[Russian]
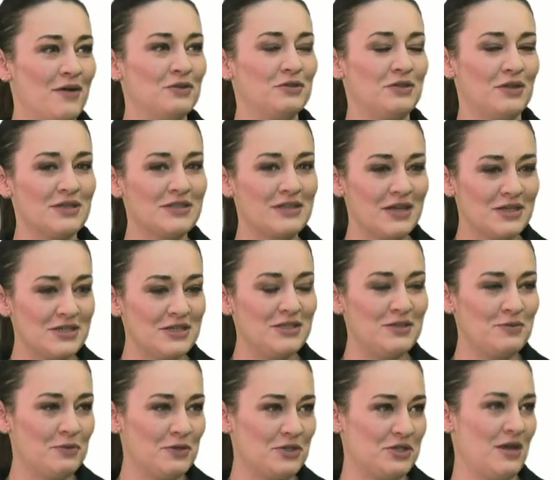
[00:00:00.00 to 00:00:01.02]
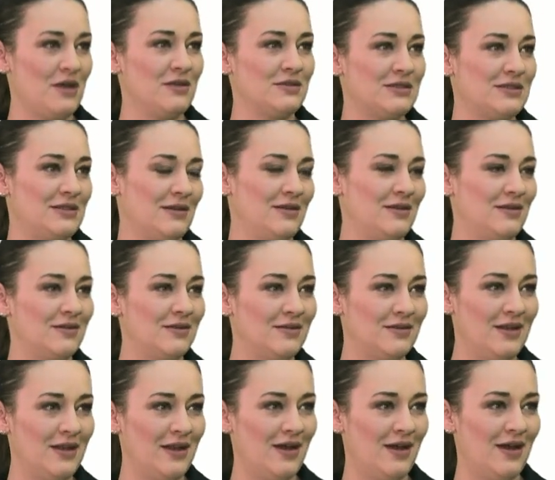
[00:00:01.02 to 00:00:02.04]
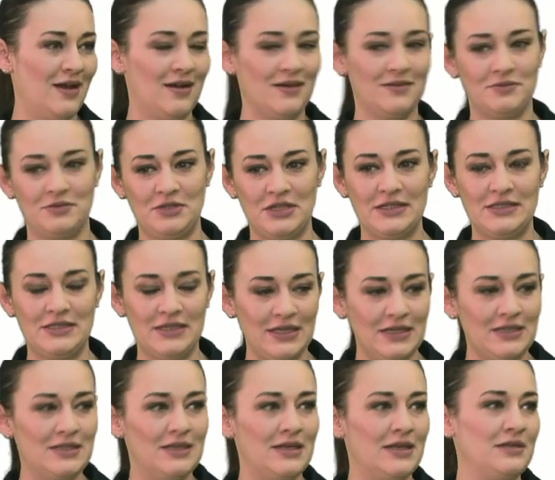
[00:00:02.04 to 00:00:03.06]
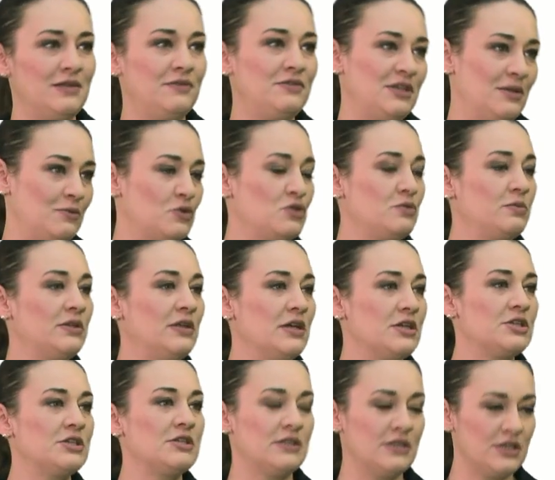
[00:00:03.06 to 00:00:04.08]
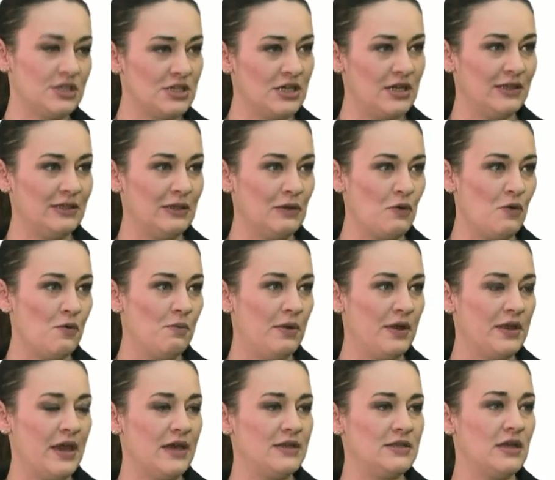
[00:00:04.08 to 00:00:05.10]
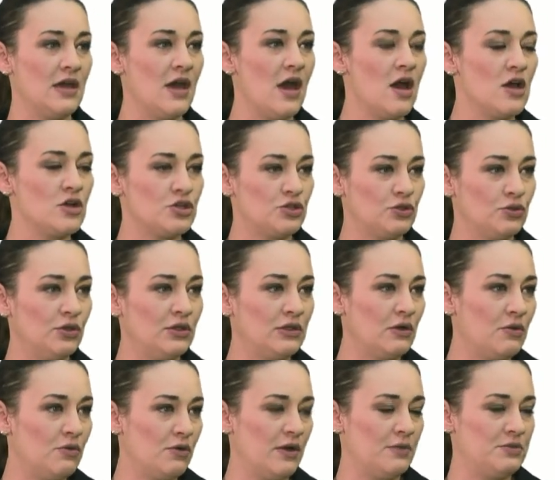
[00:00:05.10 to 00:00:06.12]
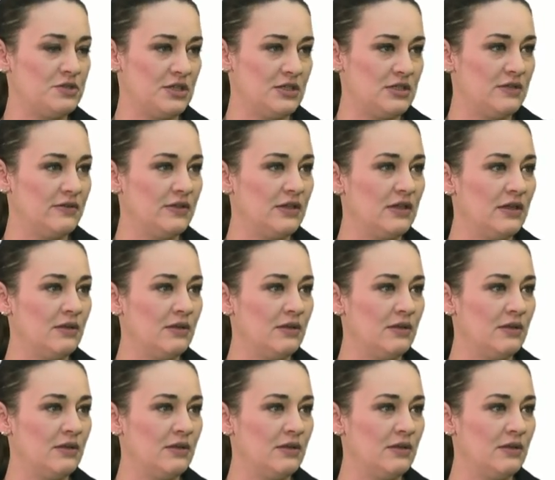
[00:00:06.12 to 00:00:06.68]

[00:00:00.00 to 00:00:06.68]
Вот расскажите, пожалуйста, для телезрителей, не все, может быть, даже слышали о таком понятии, что такое общественный